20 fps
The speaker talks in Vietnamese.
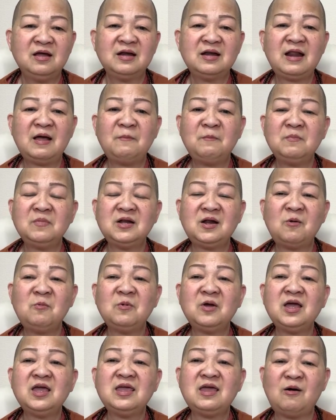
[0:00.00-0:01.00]
nằm
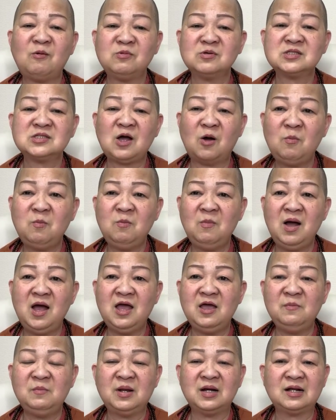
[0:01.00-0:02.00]
trong cái dòng sông
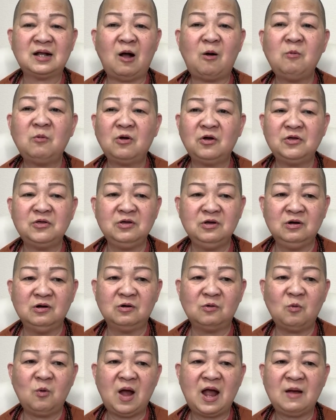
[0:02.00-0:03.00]
mê, mình không có
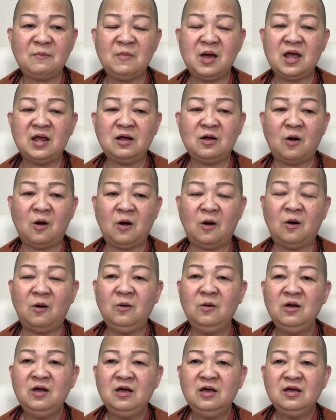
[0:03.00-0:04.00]
vượt qua bể
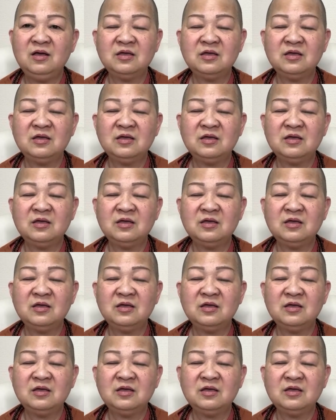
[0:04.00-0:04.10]
khổ.